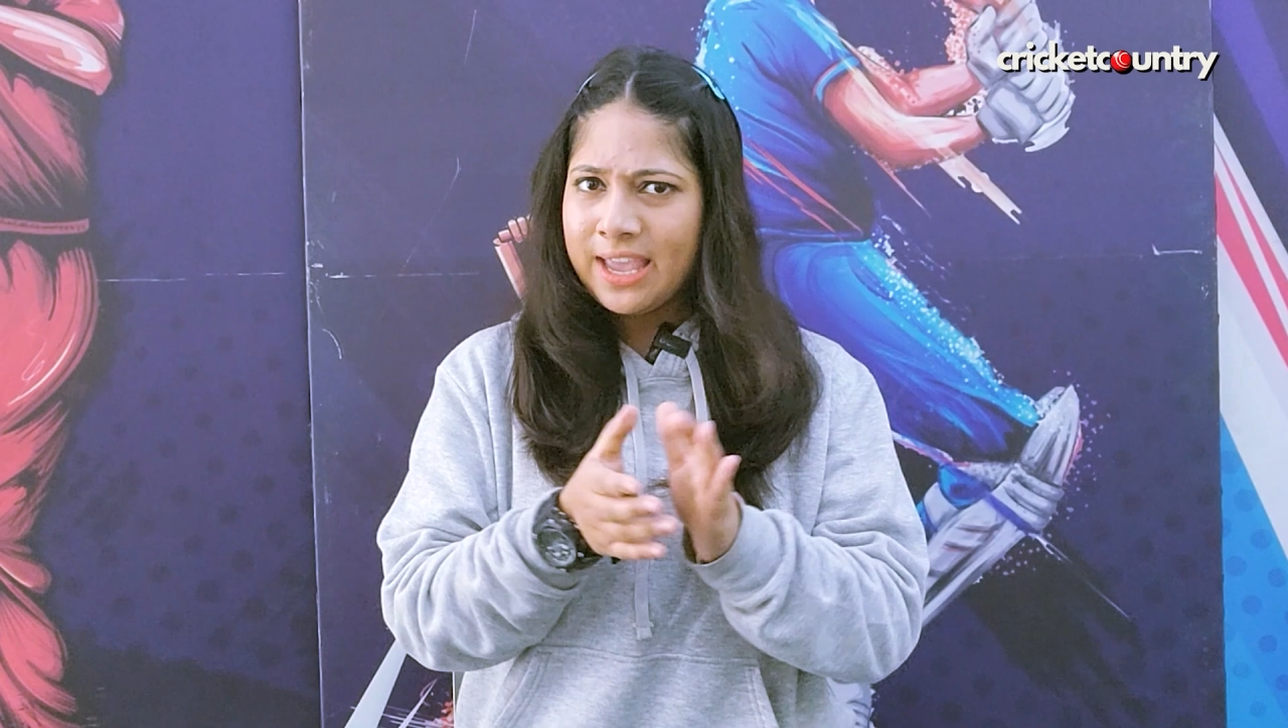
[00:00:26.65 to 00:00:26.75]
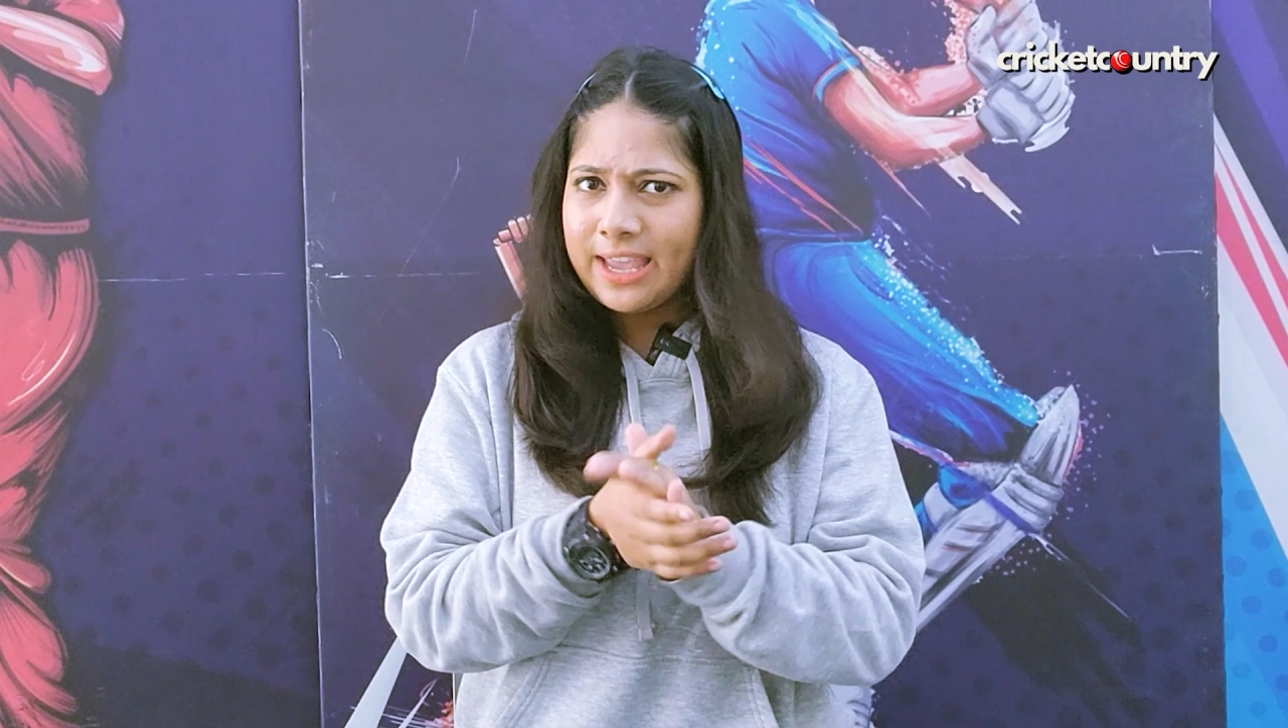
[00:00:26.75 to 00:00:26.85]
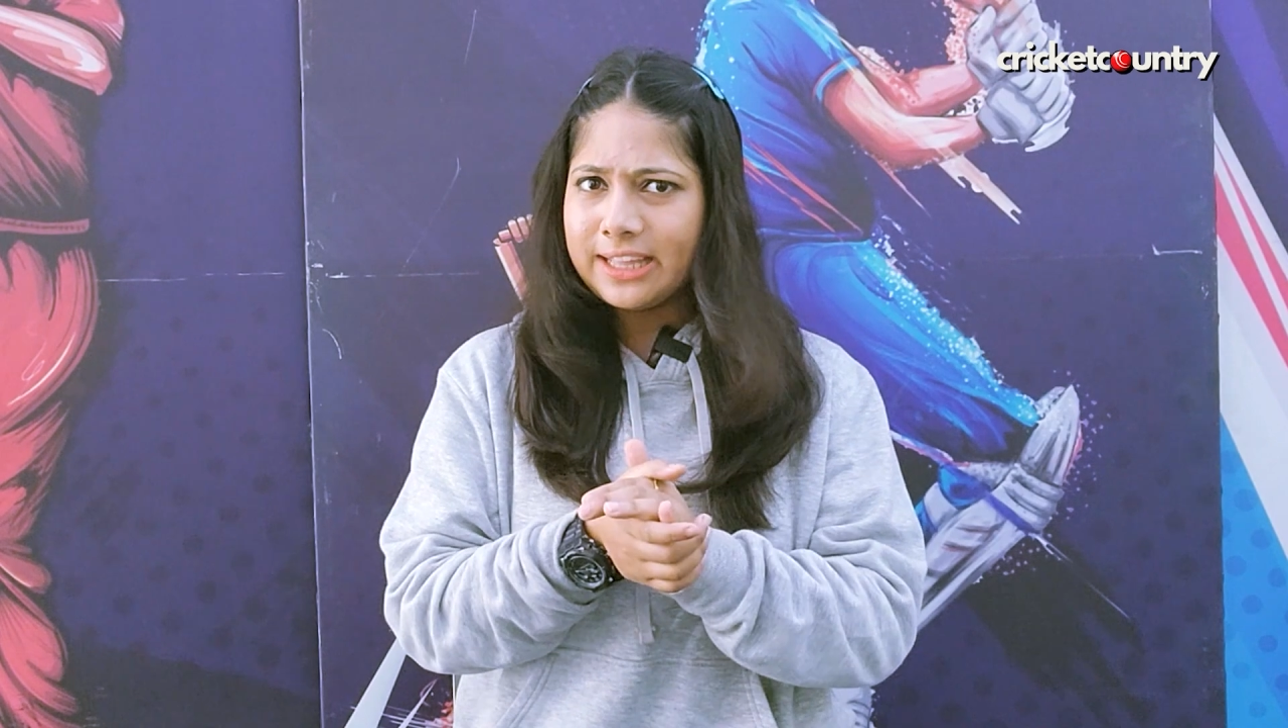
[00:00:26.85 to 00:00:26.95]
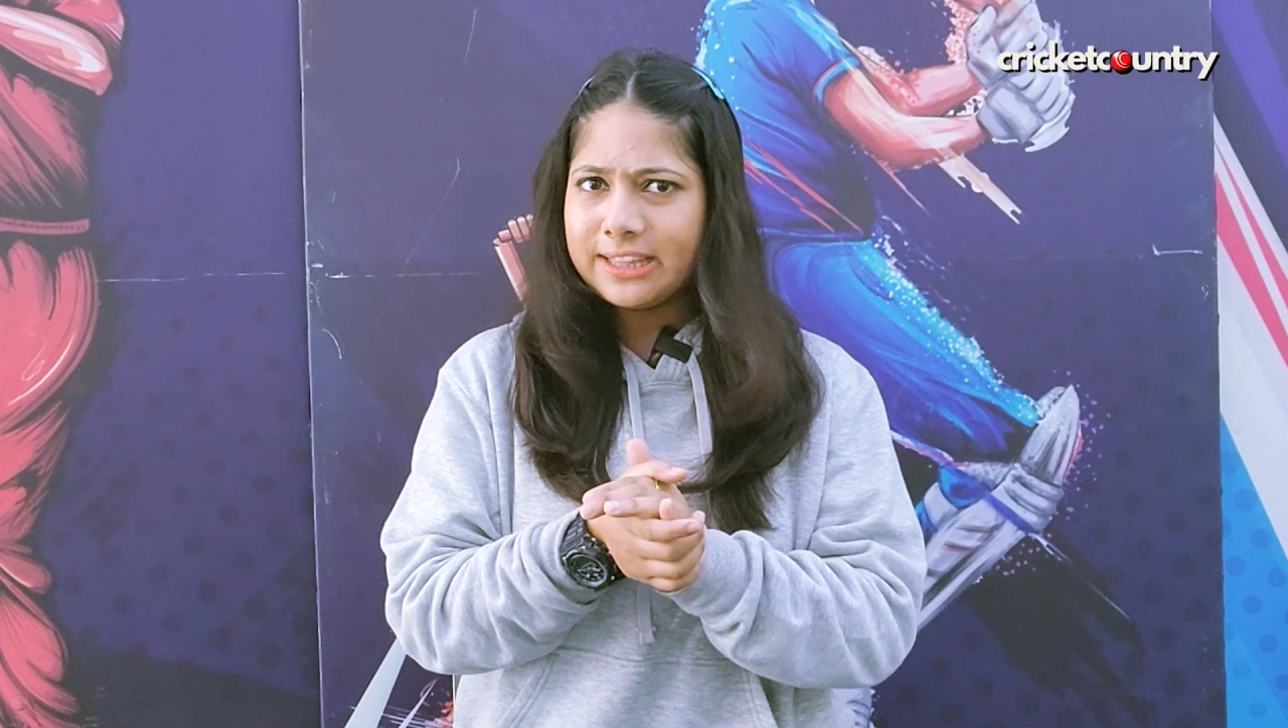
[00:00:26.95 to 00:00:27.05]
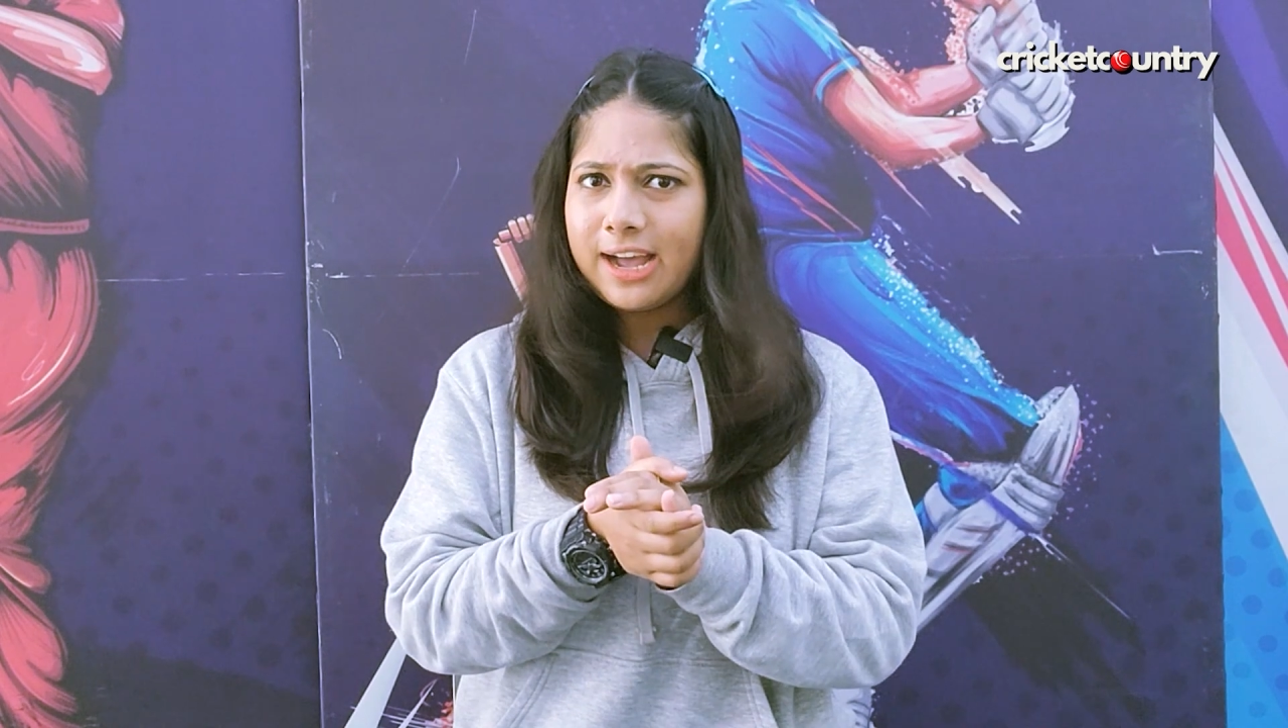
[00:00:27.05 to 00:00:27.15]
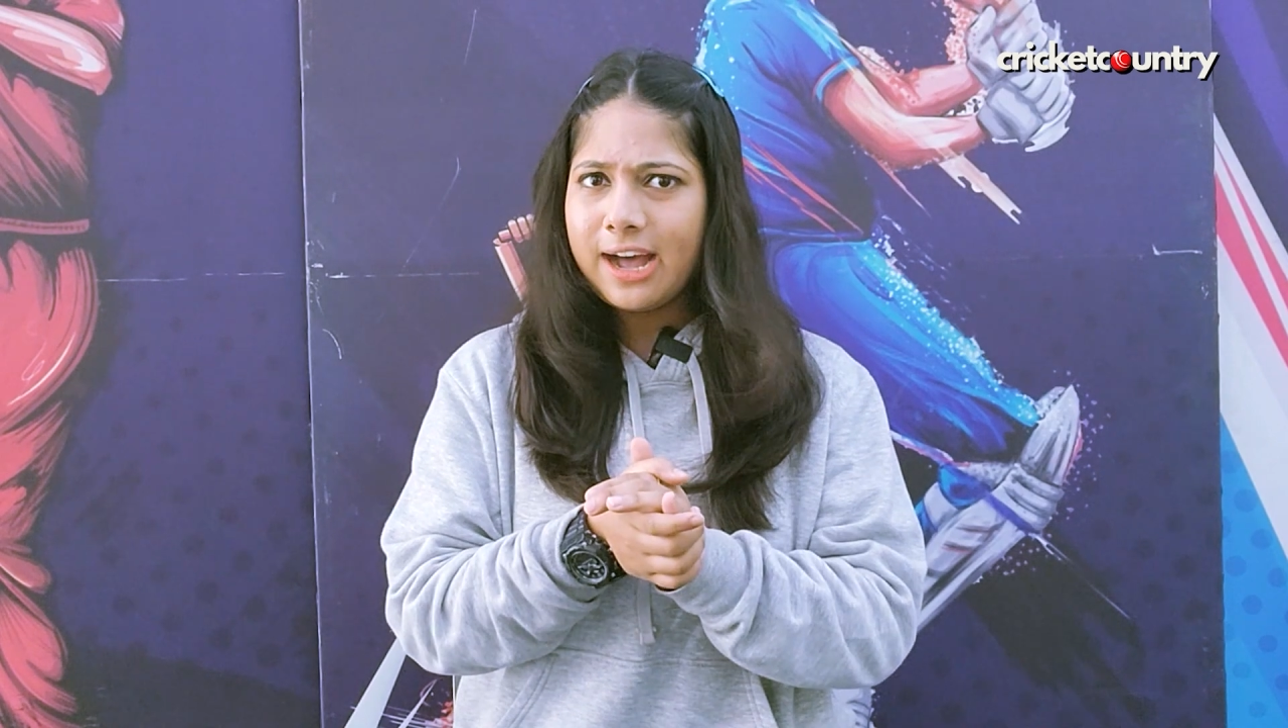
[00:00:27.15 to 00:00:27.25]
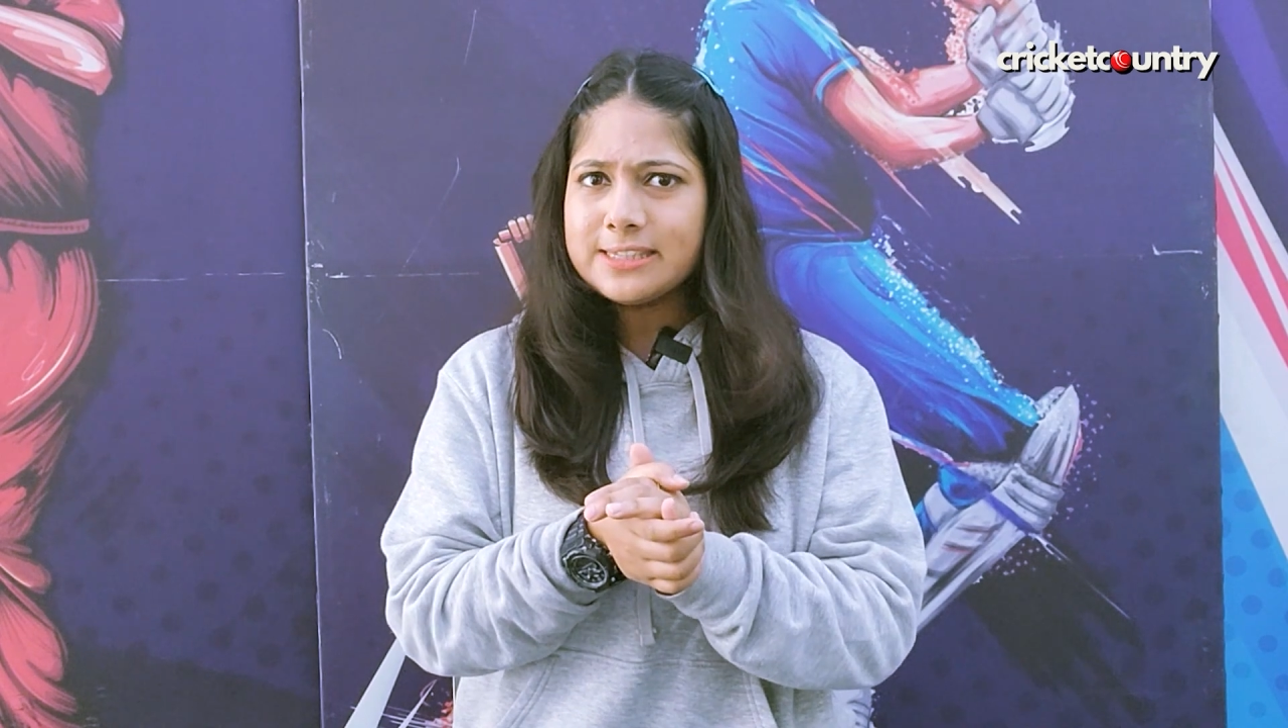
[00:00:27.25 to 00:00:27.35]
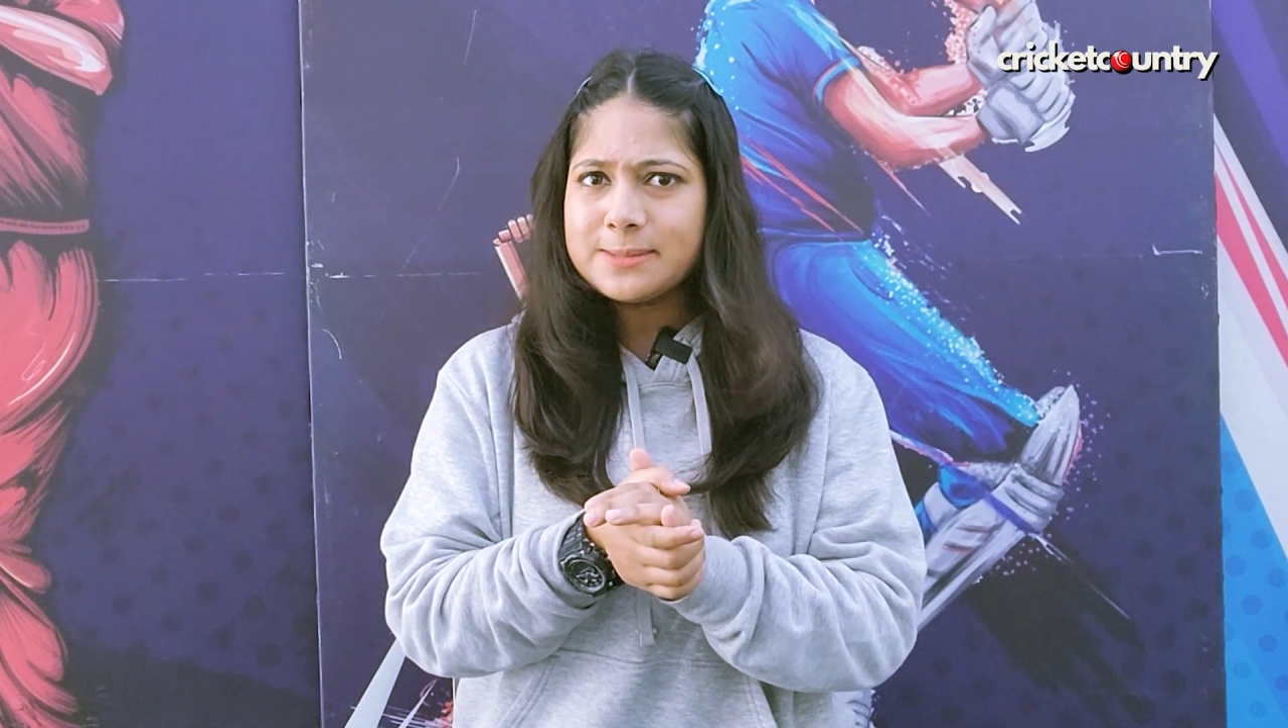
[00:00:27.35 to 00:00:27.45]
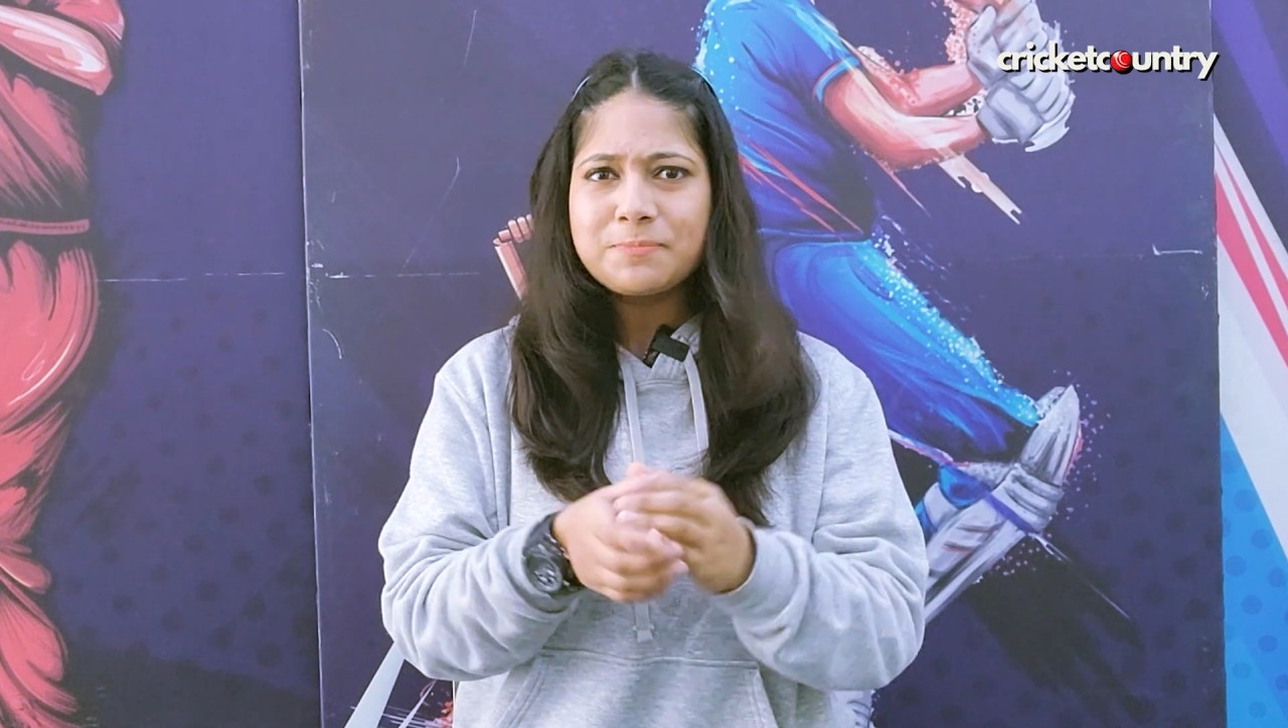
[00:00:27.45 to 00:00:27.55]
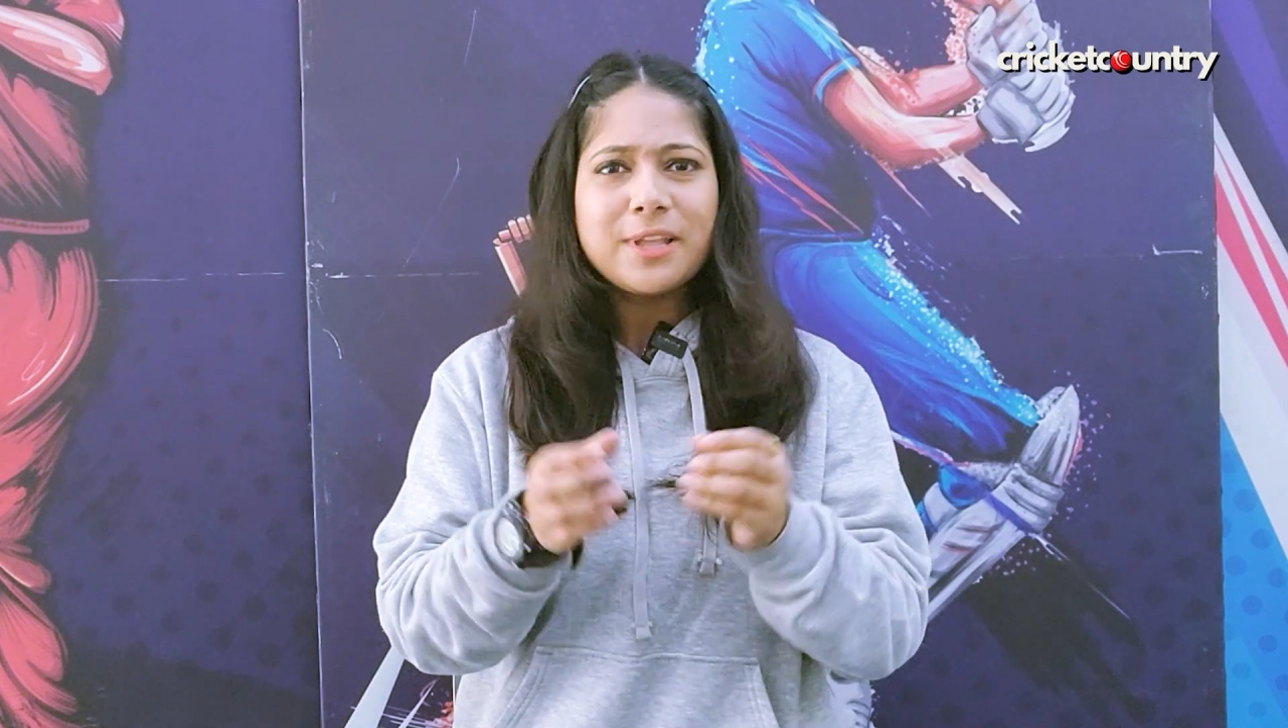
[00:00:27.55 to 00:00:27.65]
एक
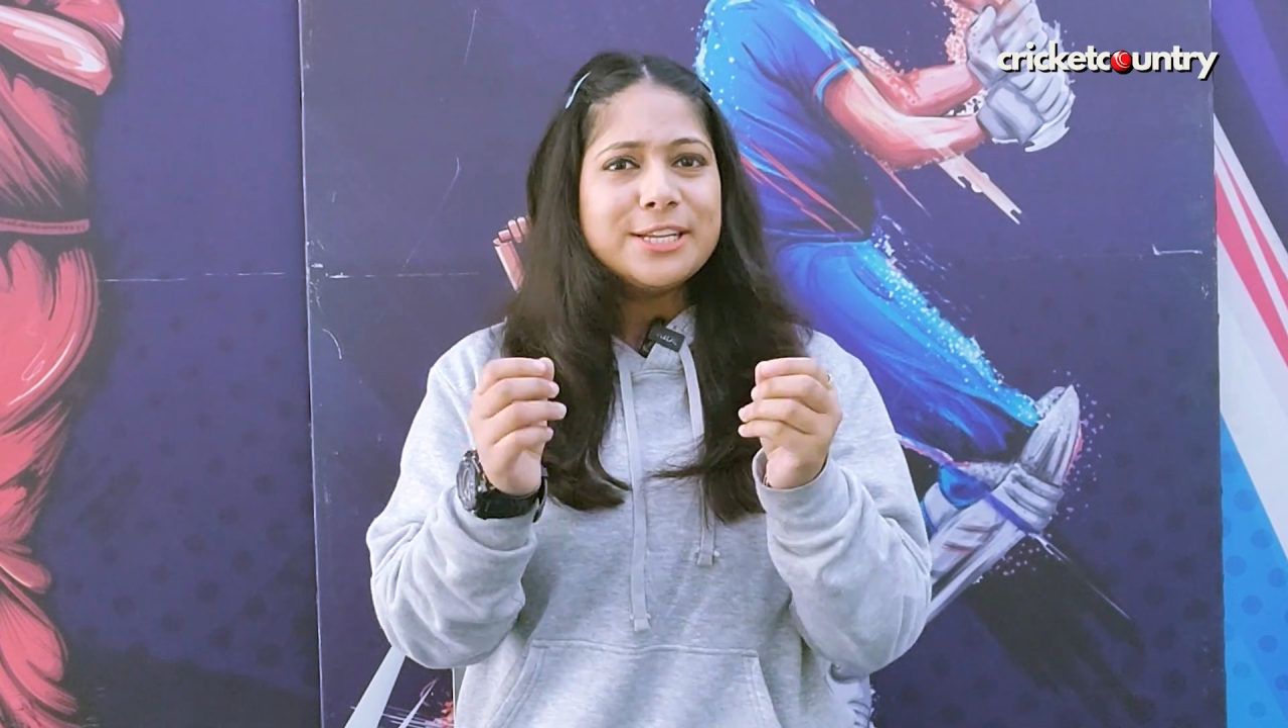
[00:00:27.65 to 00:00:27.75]
इतिहास